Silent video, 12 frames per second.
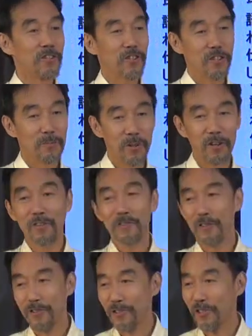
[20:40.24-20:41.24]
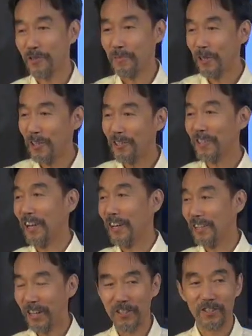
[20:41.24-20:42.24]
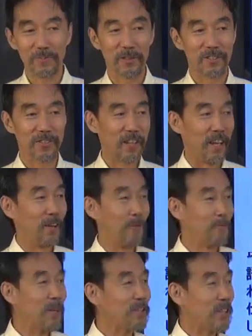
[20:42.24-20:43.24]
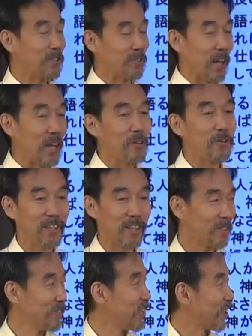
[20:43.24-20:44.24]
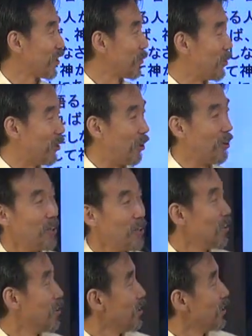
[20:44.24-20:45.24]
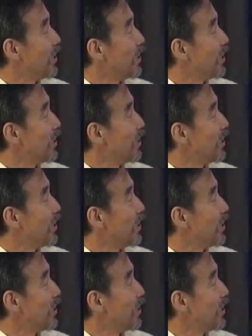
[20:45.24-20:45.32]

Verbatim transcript: 先週も今週も来週もですねメッセージの内容は変わるんだけども、